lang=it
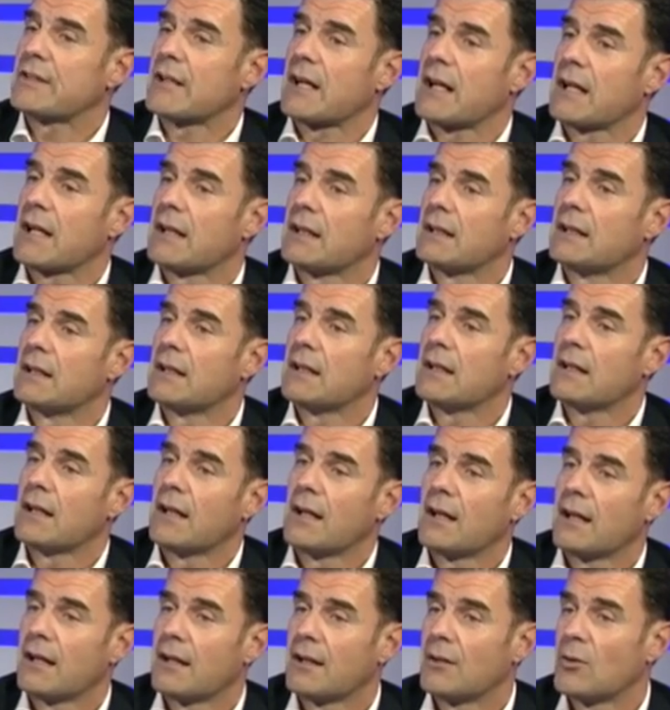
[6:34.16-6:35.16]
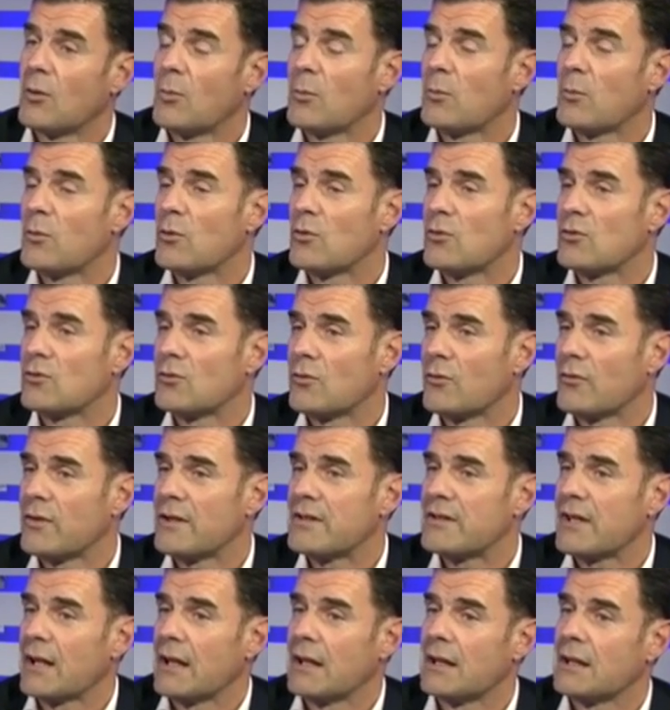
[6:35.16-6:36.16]
ristretti e non più
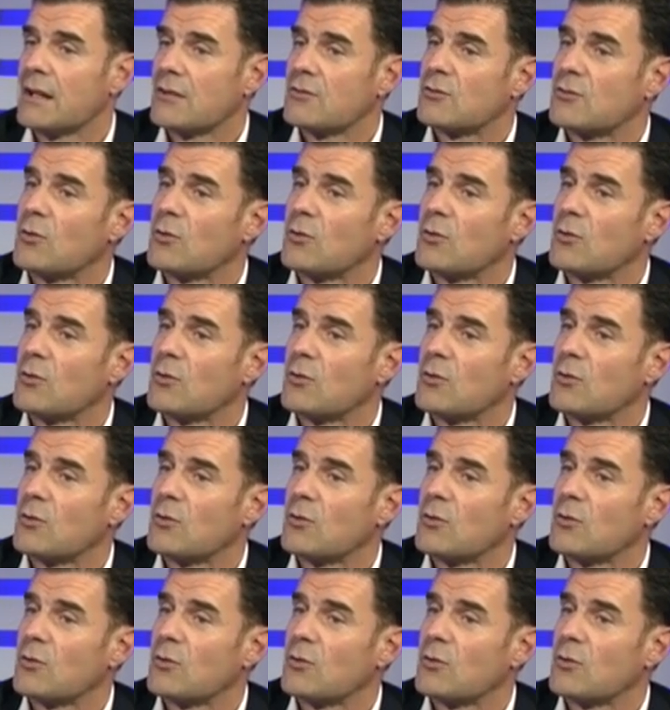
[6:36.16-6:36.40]
sufficienti